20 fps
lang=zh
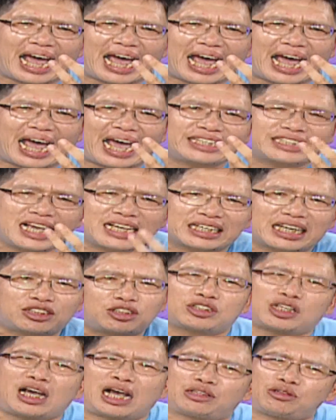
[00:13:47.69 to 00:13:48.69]
台盛科
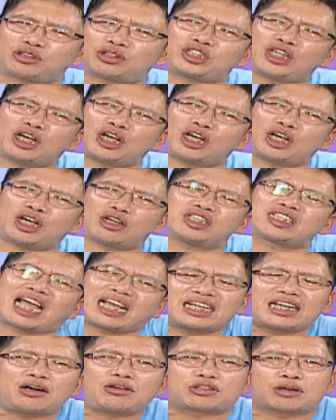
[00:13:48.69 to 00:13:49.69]
就像很多是笑是
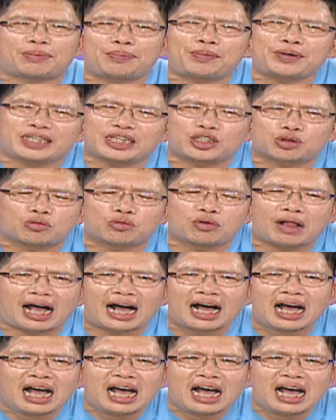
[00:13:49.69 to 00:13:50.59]
台盛科为什么不移除了？